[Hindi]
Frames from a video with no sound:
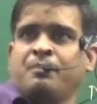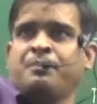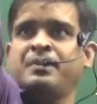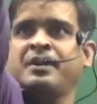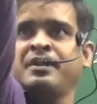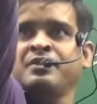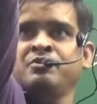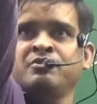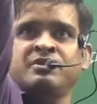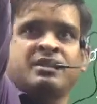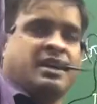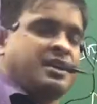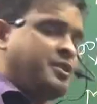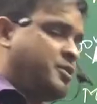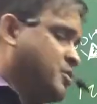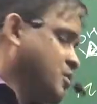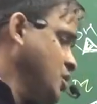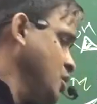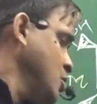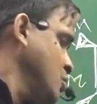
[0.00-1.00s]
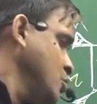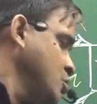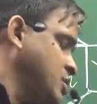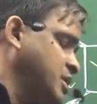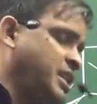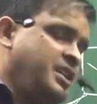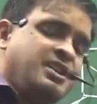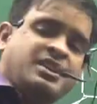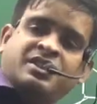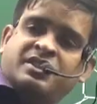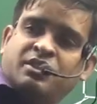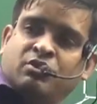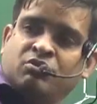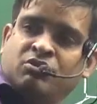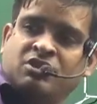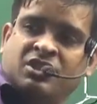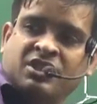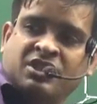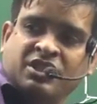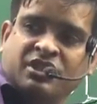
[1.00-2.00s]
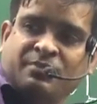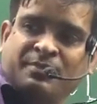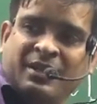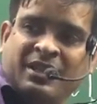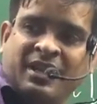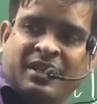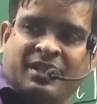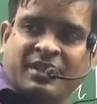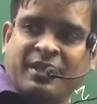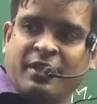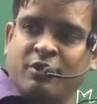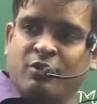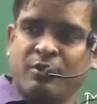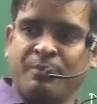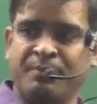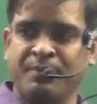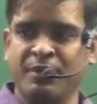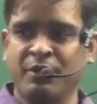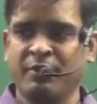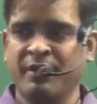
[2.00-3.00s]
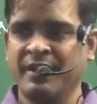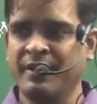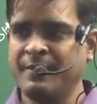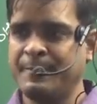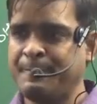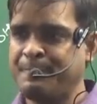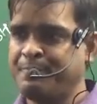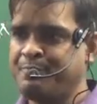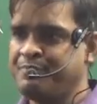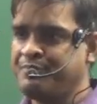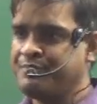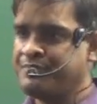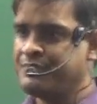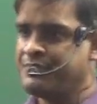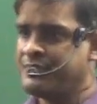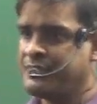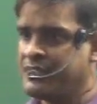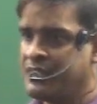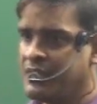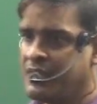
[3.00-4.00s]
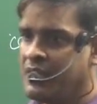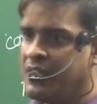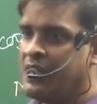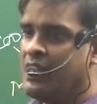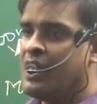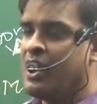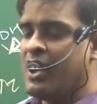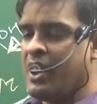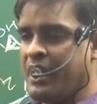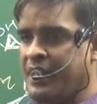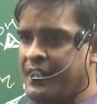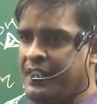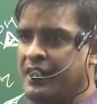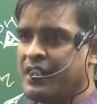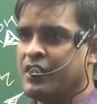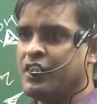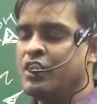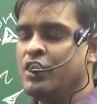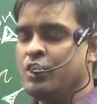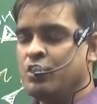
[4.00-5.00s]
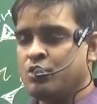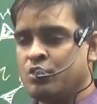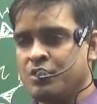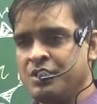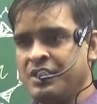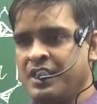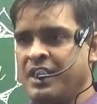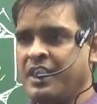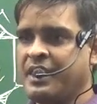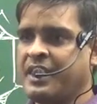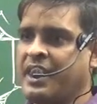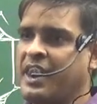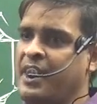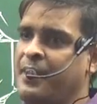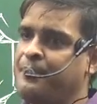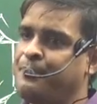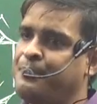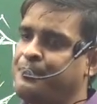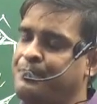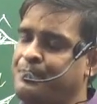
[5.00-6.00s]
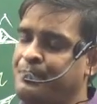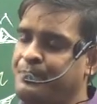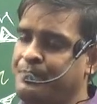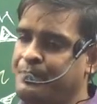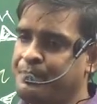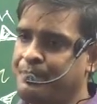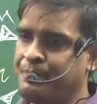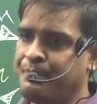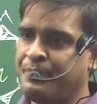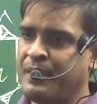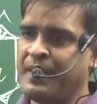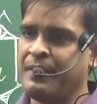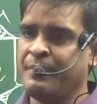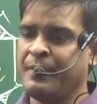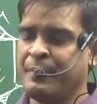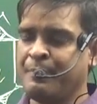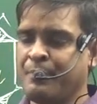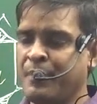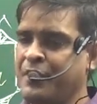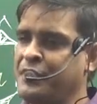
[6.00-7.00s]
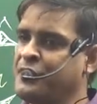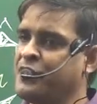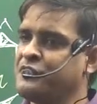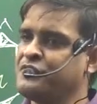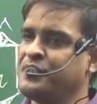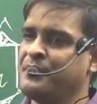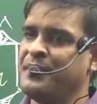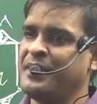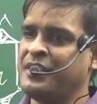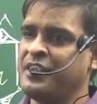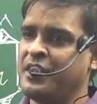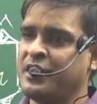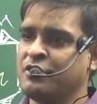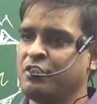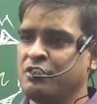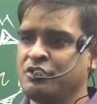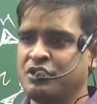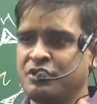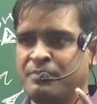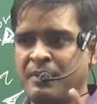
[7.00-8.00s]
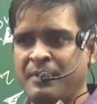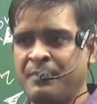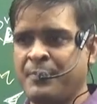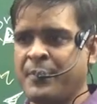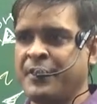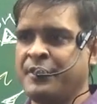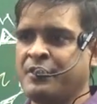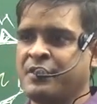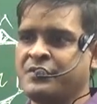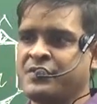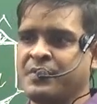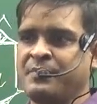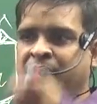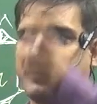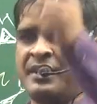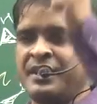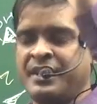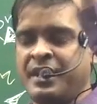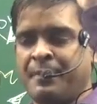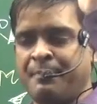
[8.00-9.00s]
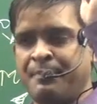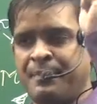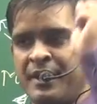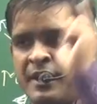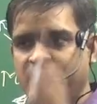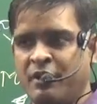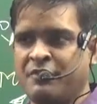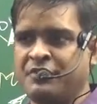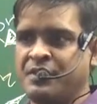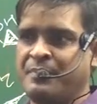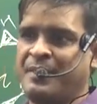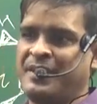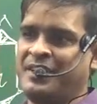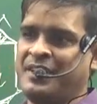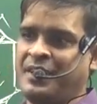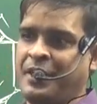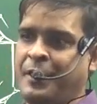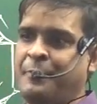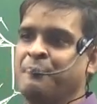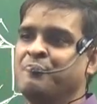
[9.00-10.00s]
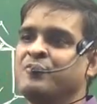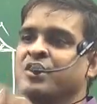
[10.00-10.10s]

ऊपर यूँ जा रहे हो उतना ही नीचे दूसरी चीज़ मिल जाती है तो पीओ है है ना तो ये क्या है पॉइंट ऑफ सिमेट्री रखते हो और जिसमें भी पॉइंट ऑफ सिमेट्री या प्लेन ऑफ सिमेट्री है